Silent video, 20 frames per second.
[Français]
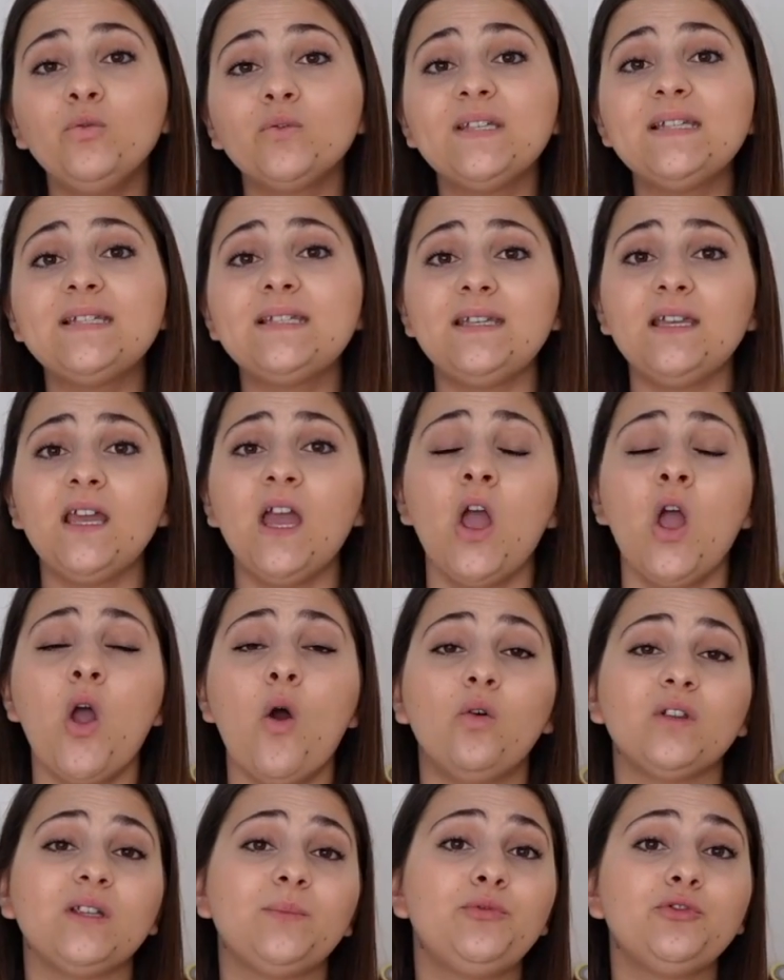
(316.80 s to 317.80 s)
Donc ici,
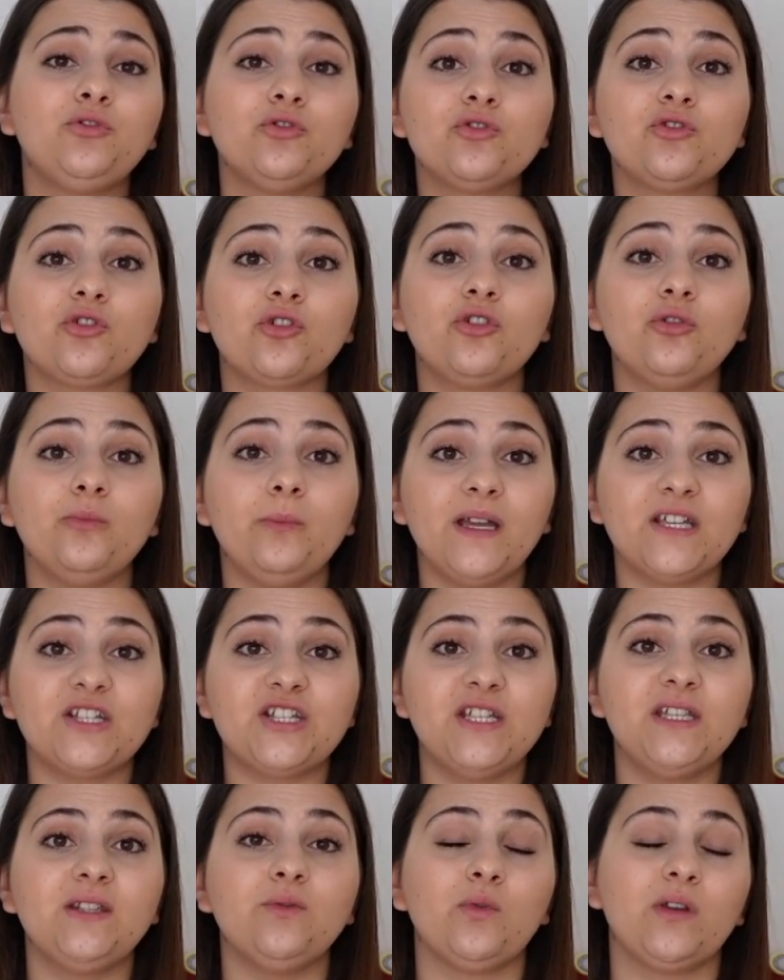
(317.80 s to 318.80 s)
on est plutôt sur une
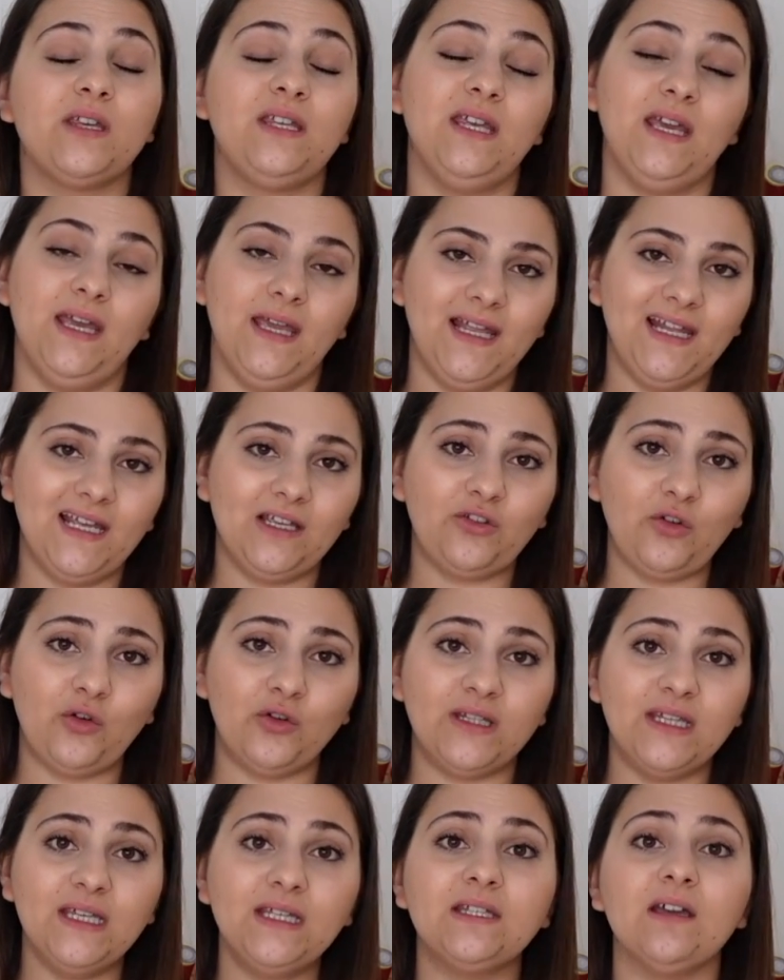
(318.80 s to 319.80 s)
machine donc, qui est
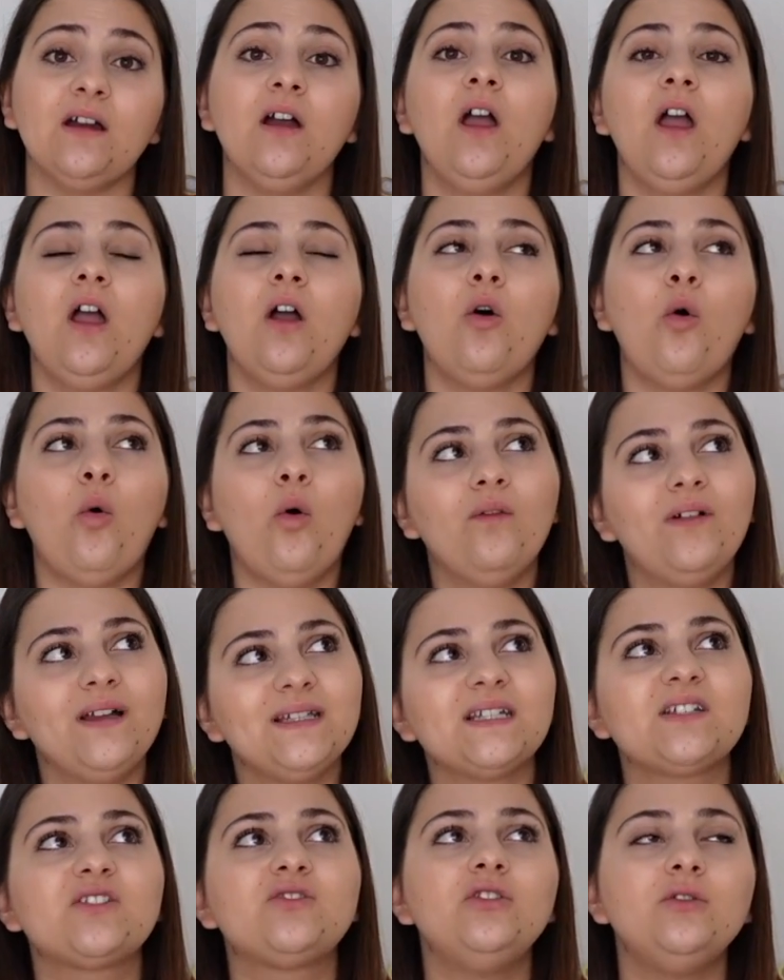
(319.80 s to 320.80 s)
électronique, on
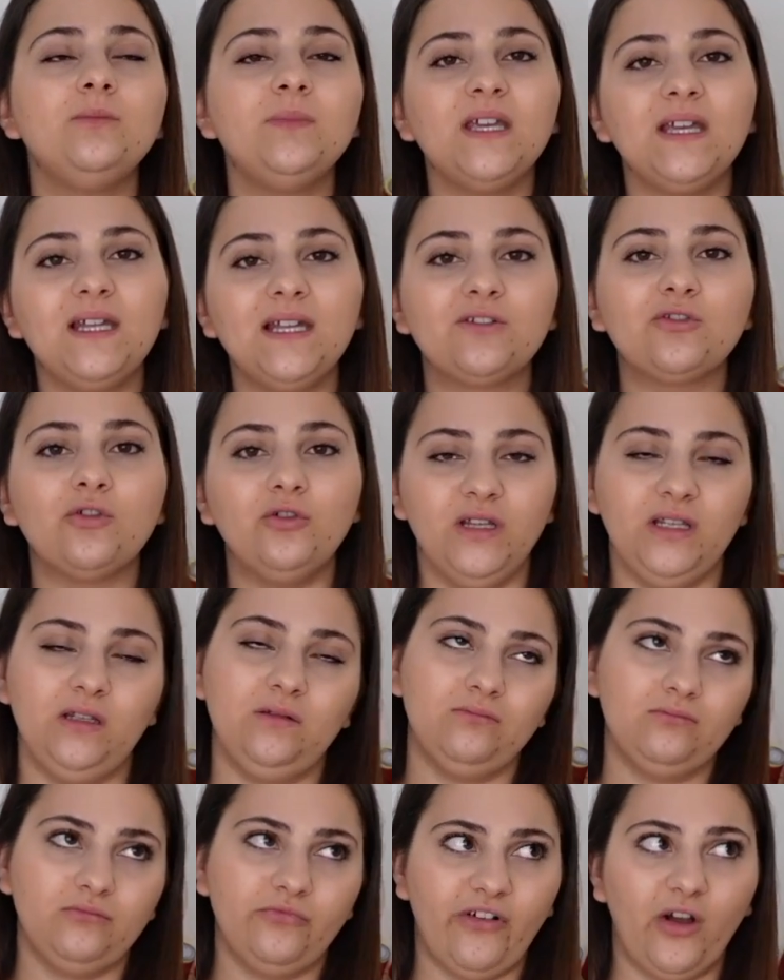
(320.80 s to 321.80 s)
va dire
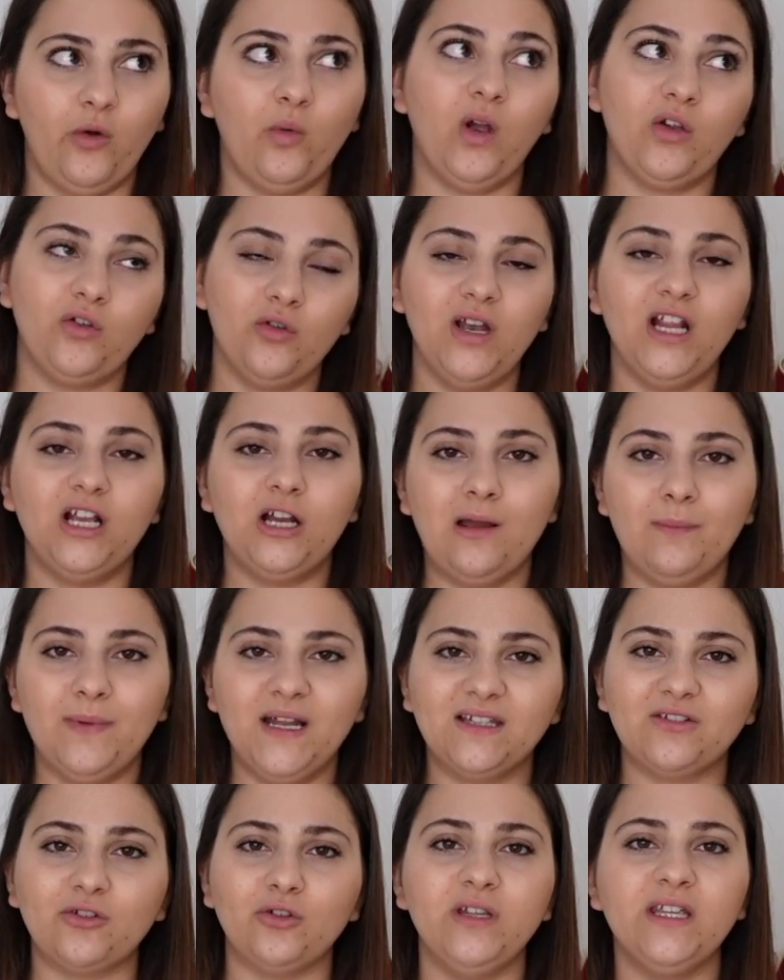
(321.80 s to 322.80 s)
semi-électronique quoique elle est quand même
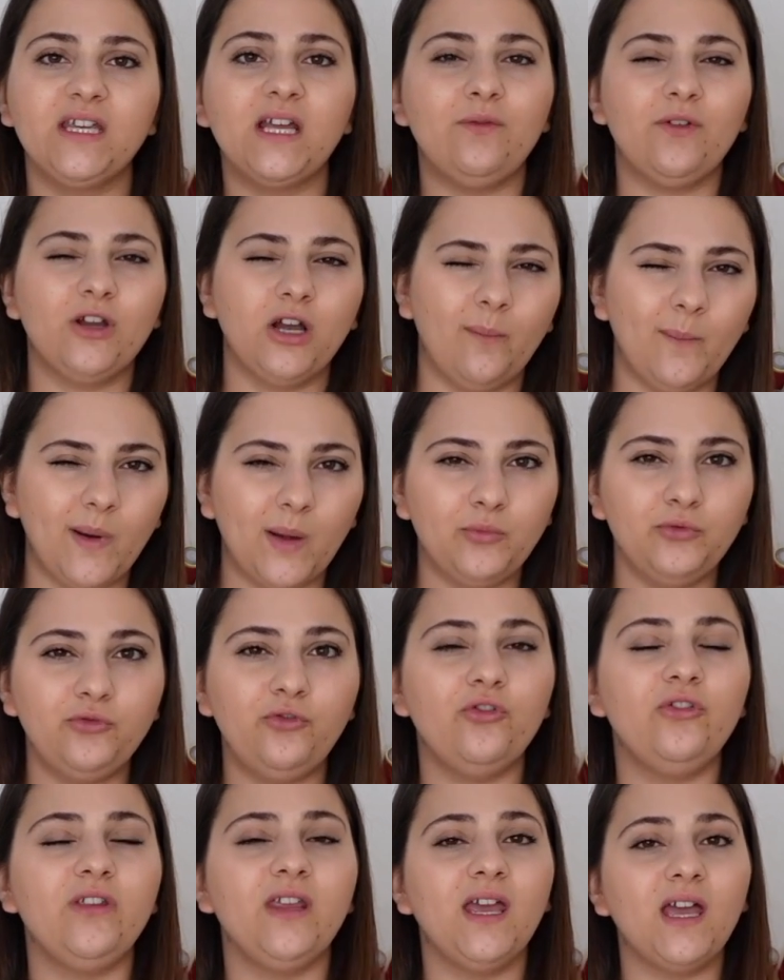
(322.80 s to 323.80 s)
électronique, elle fait quand même la
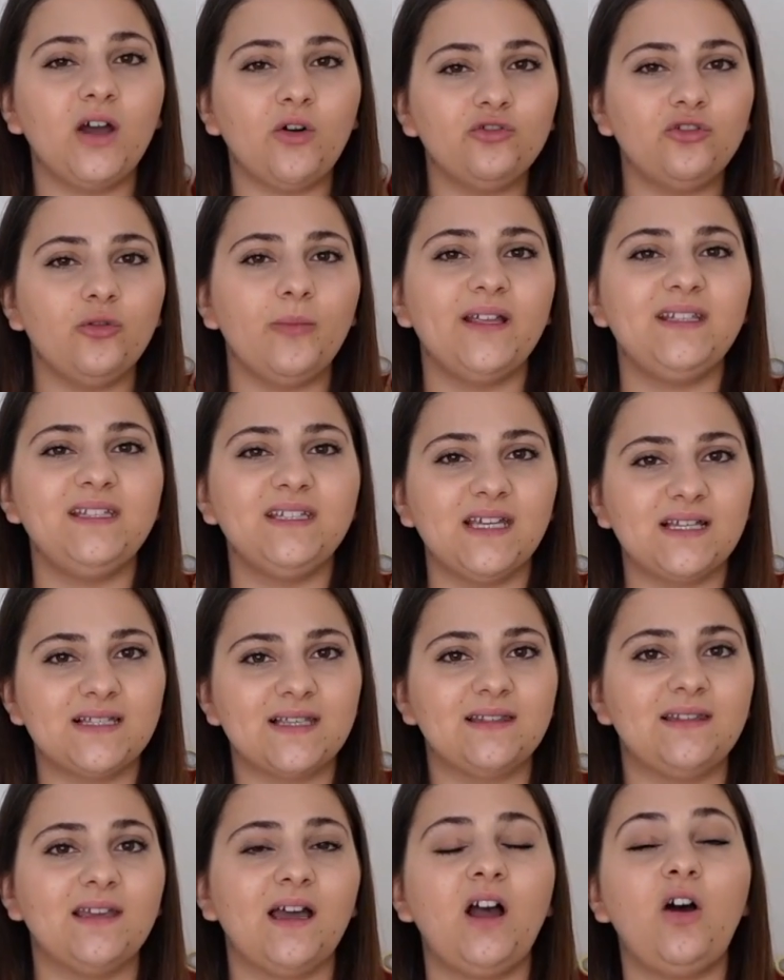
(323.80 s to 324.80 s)
boutonnière automatique,
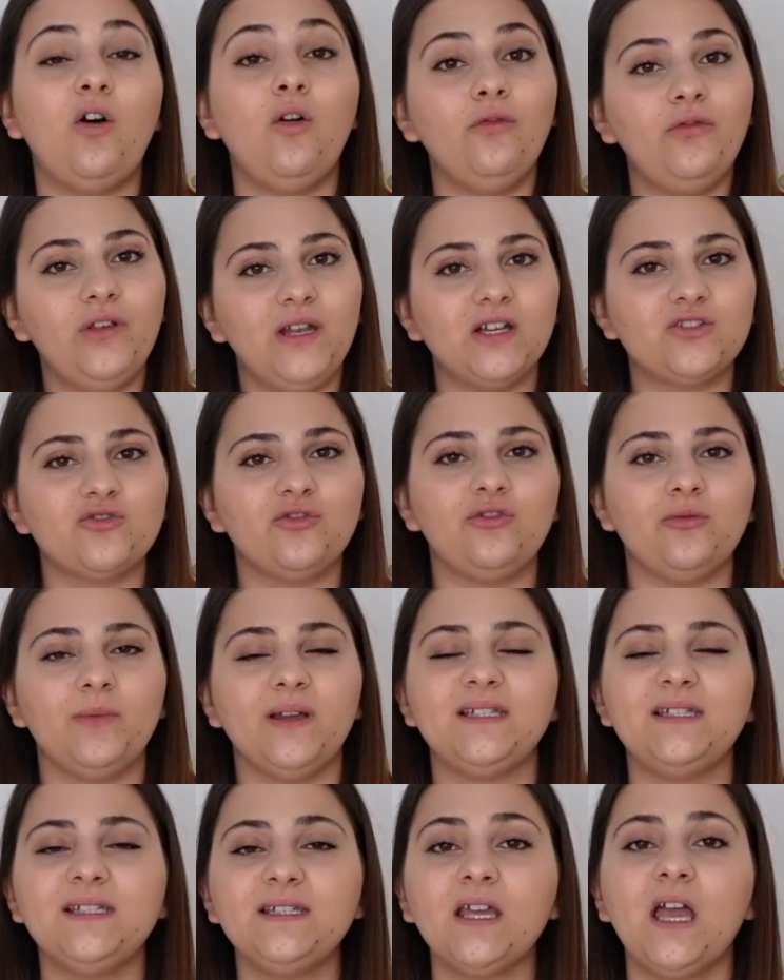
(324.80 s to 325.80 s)
etc. enfilage
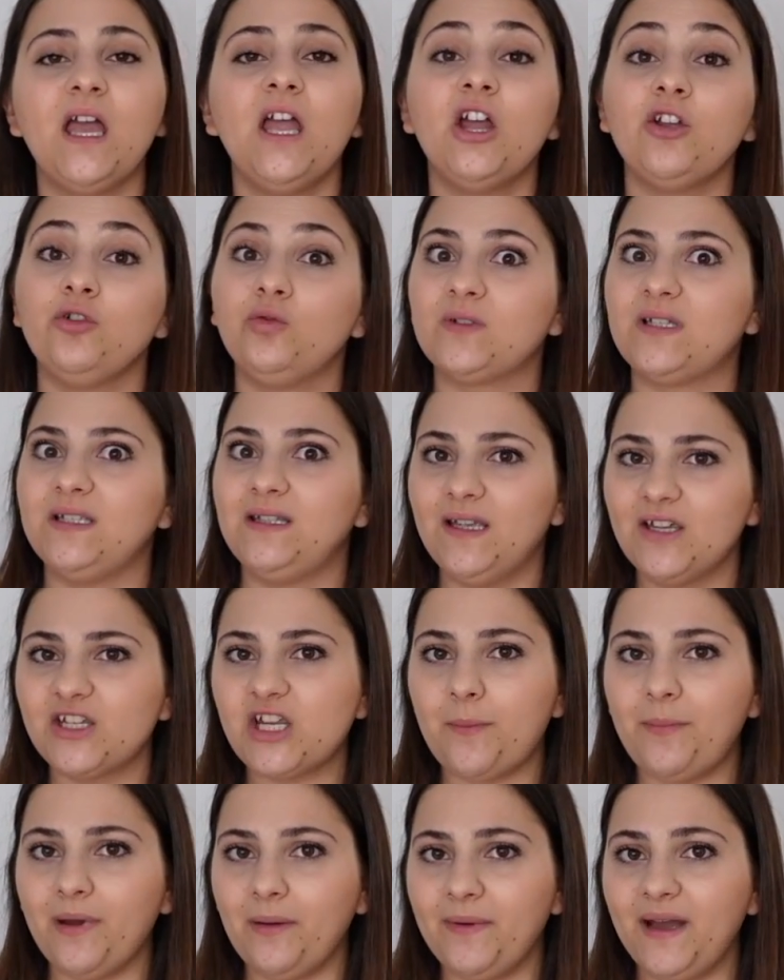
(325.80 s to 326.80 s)
automatique, donc c'est
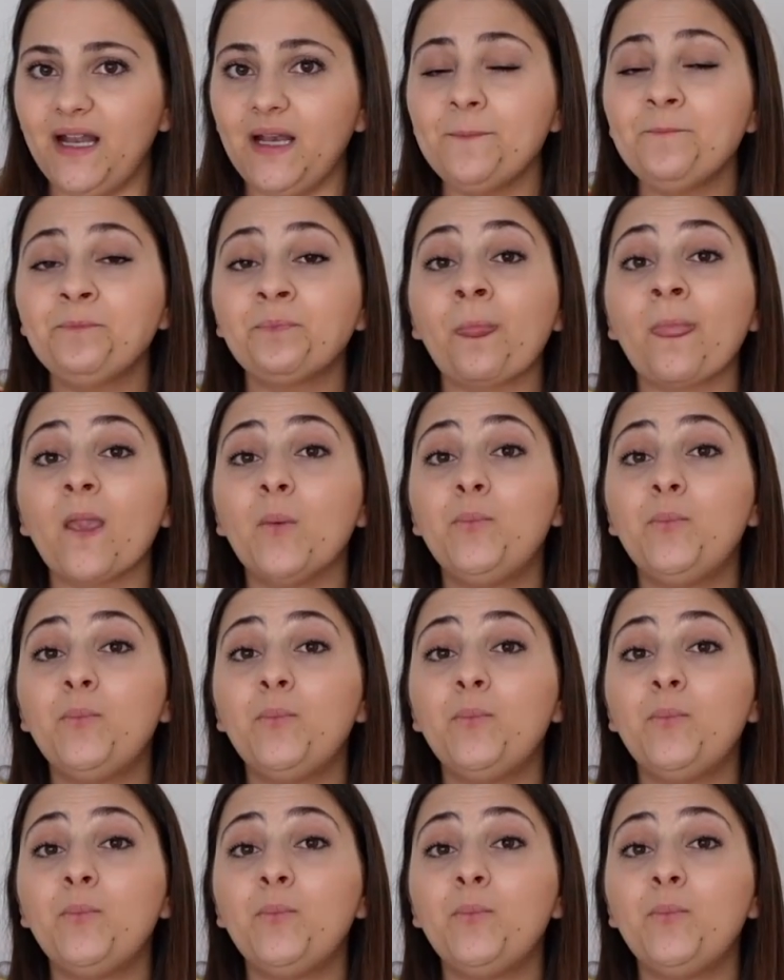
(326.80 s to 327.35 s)
déjà pas mal